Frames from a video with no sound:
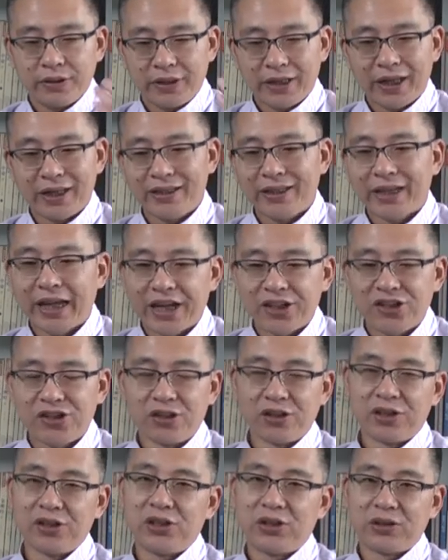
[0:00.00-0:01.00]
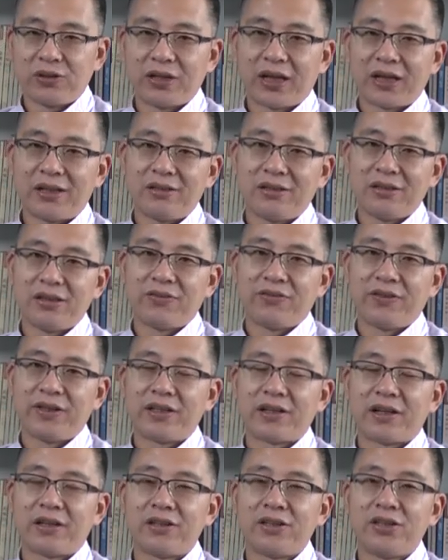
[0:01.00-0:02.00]
那一开始的时候，他自己
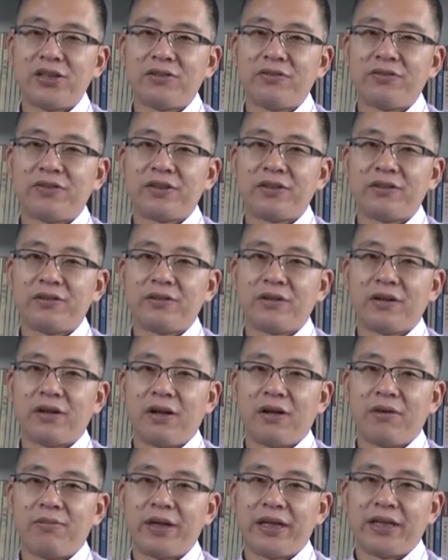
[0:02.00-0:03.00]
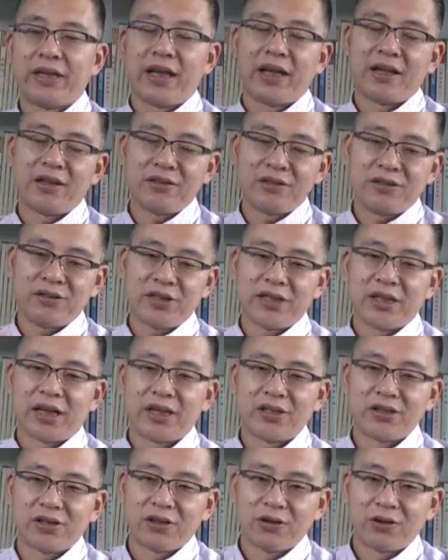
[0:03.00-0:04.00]
非常的兴奋啊，每天起
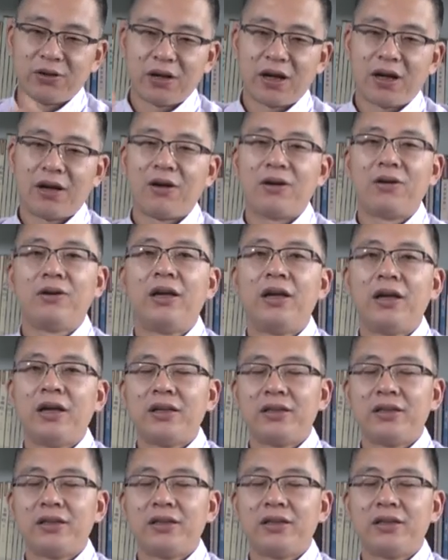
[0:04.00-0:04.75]
来之后，然后